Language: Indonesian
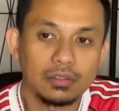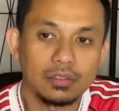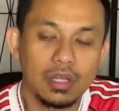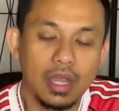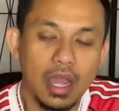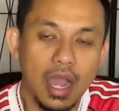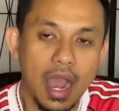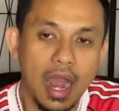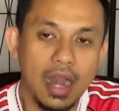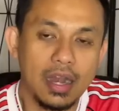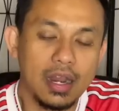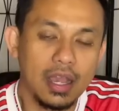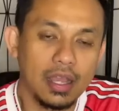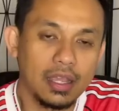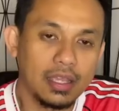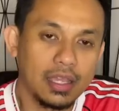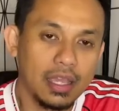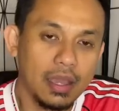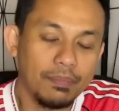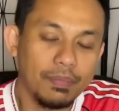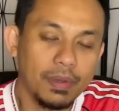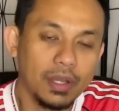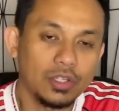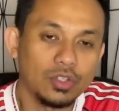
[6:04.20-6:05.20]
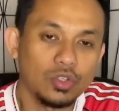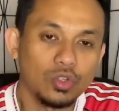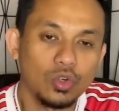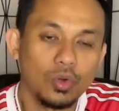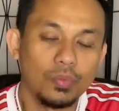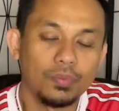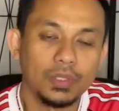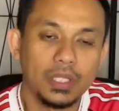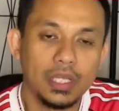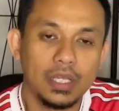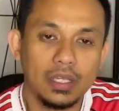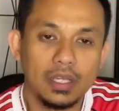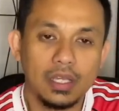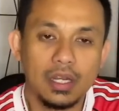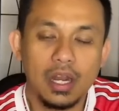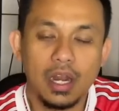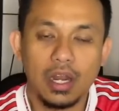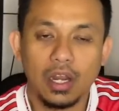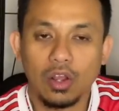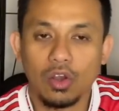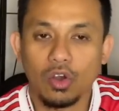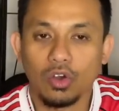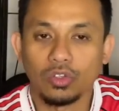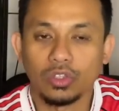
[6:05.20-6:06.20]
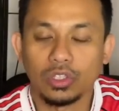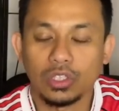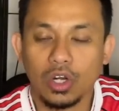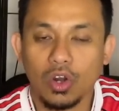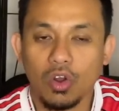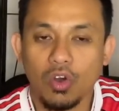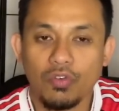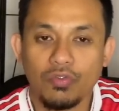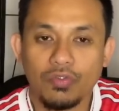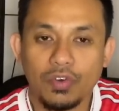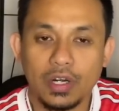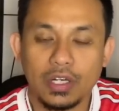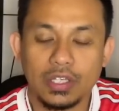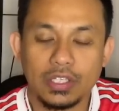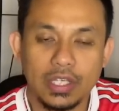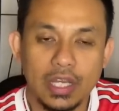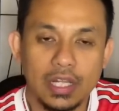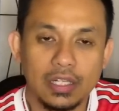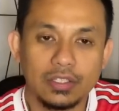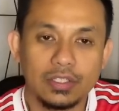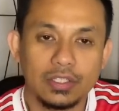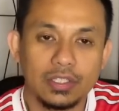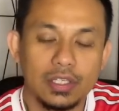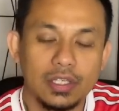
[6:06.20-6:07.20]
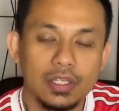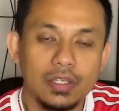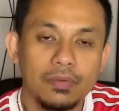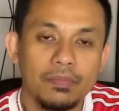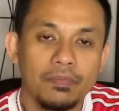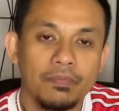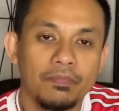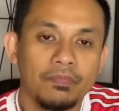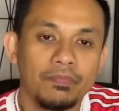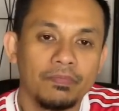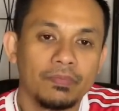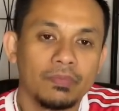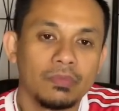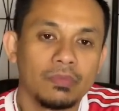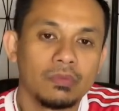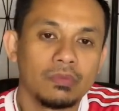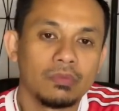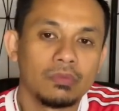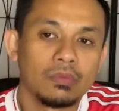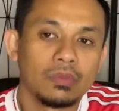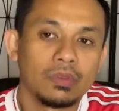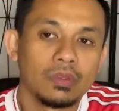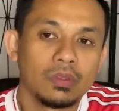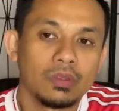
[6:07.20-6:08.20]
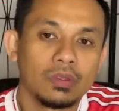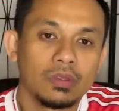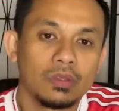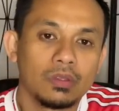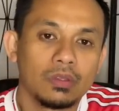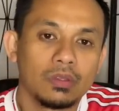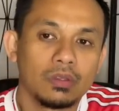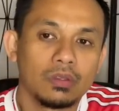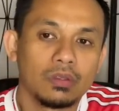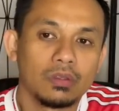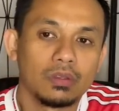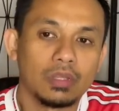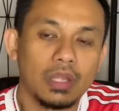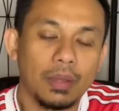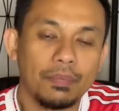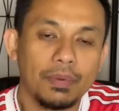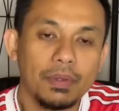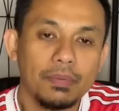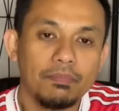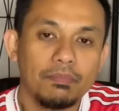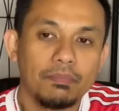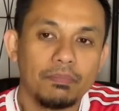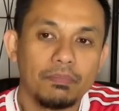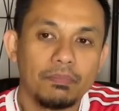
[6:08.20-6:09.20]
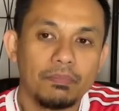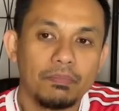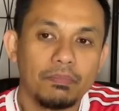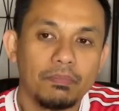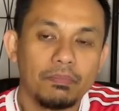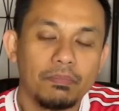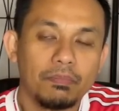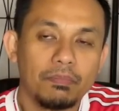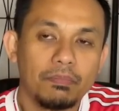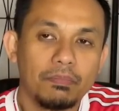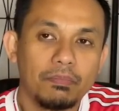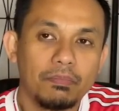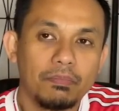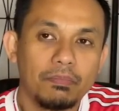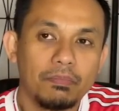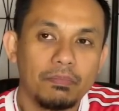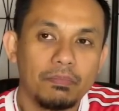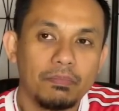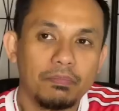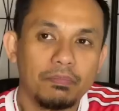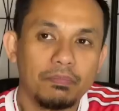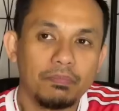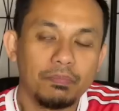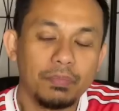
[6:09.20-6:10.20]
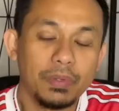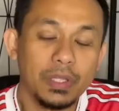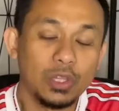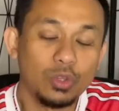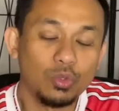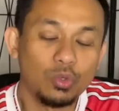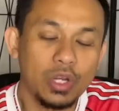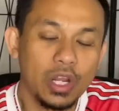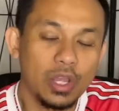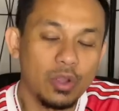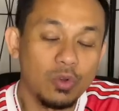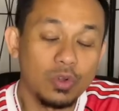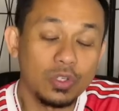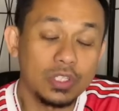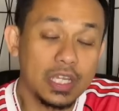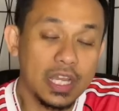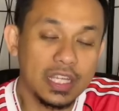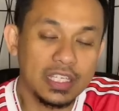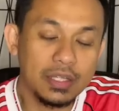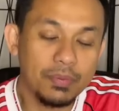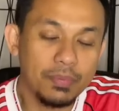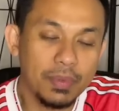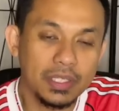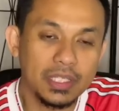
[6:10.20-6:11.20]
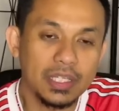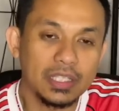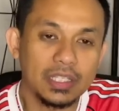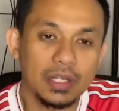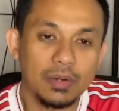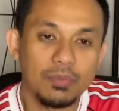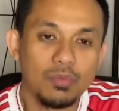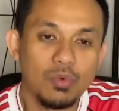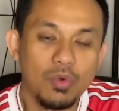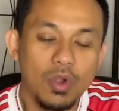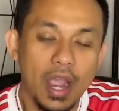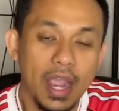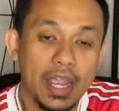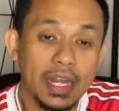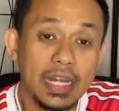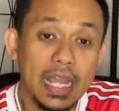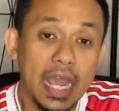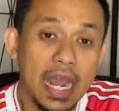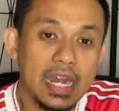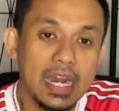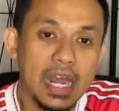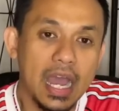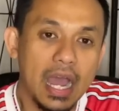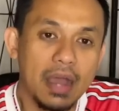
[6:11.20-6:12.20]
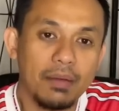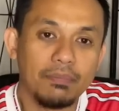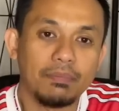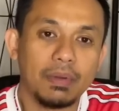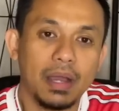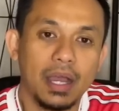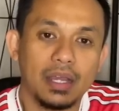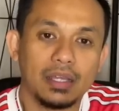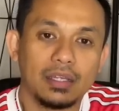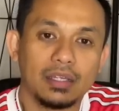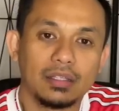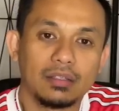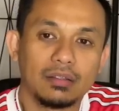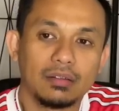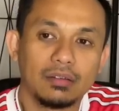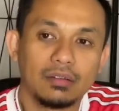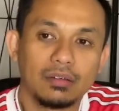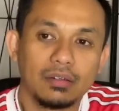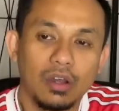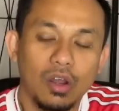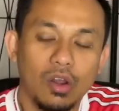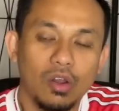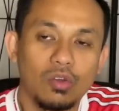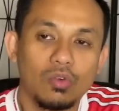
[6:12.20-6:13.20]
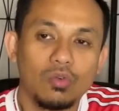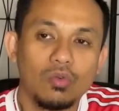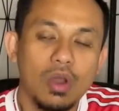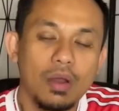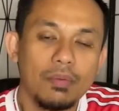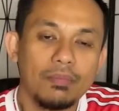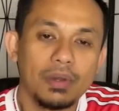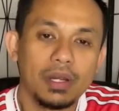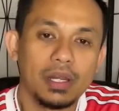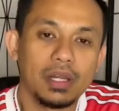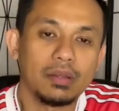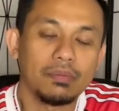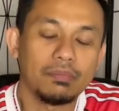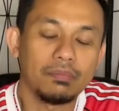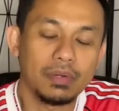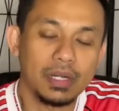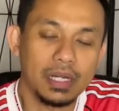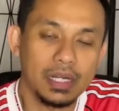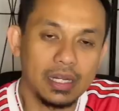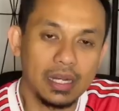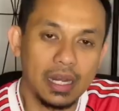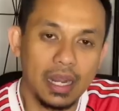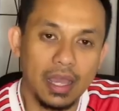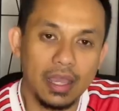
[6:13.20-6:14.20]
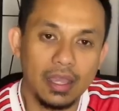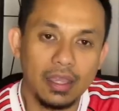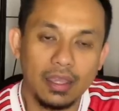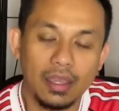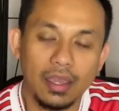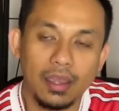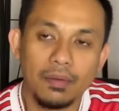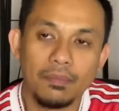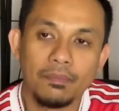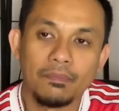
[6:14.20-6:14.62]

ada gap yang cukup tinggi dari counter over Chelsea. Tapi pintu negosiasi masih terbuka ini ada apa gitu loh kalau gue menilai ya